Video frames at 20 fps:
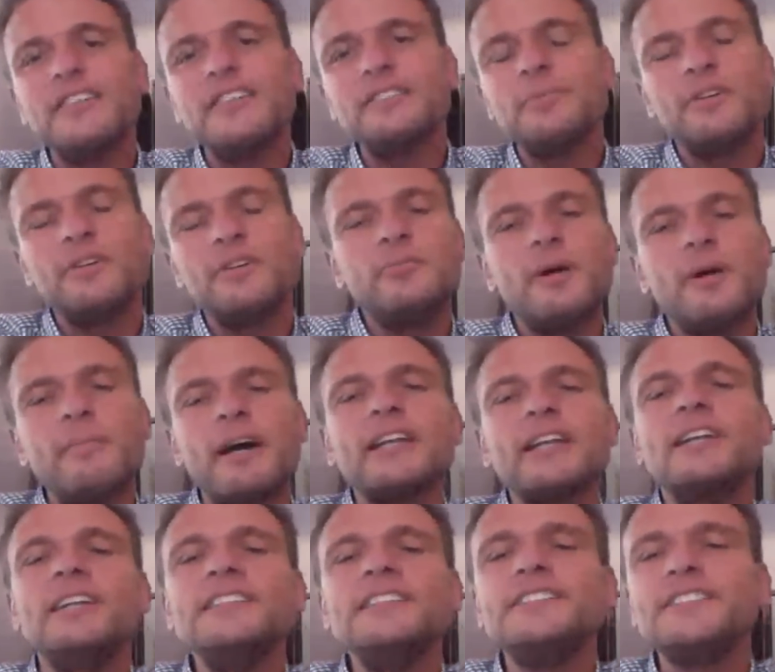was wir über
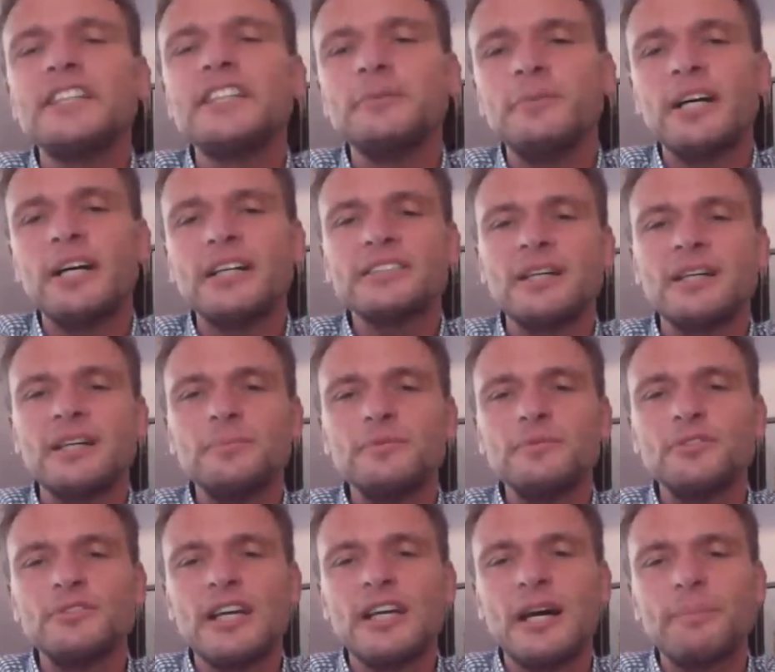meine Liste gemacht haben
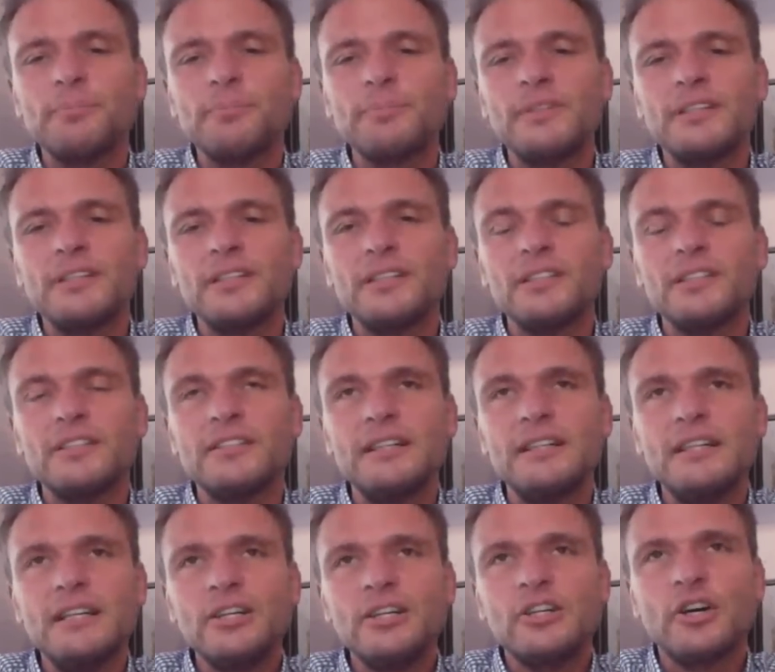und habe eine
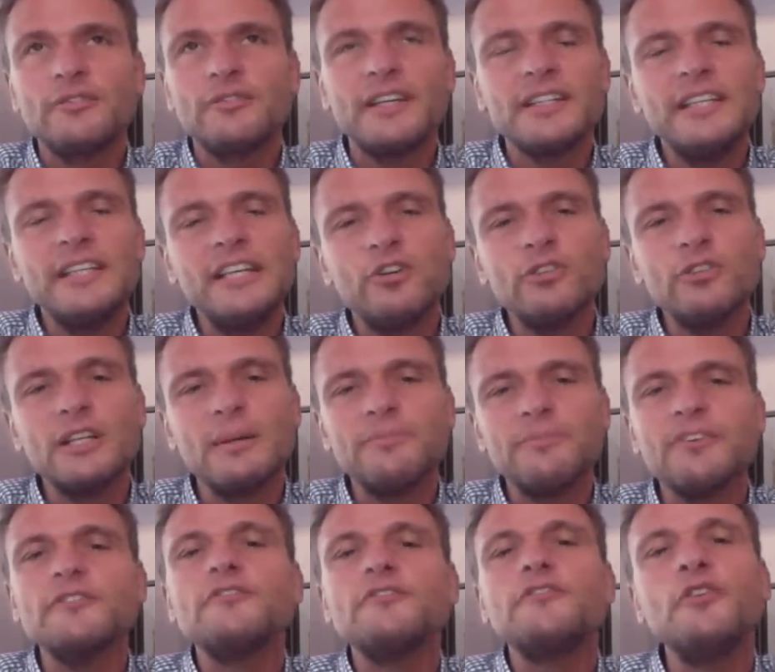Konvertierung
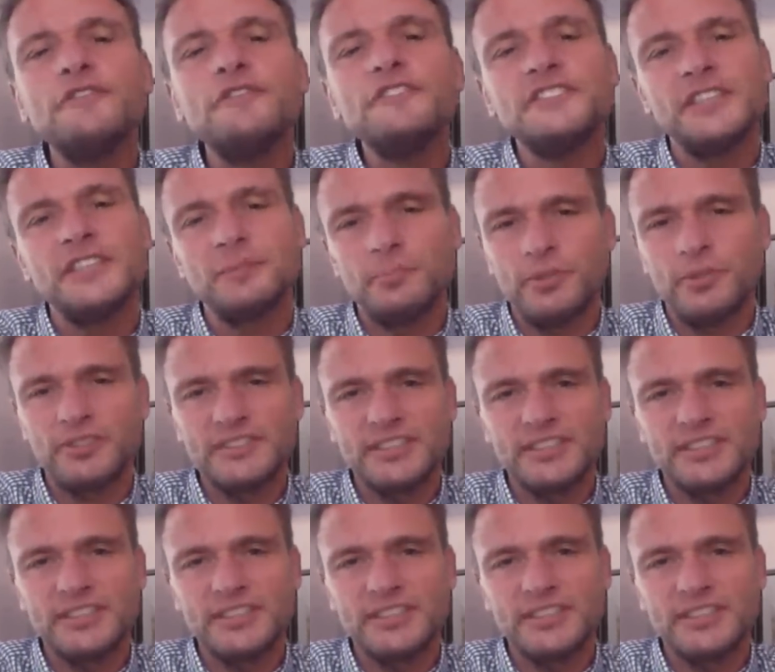gehabt von 15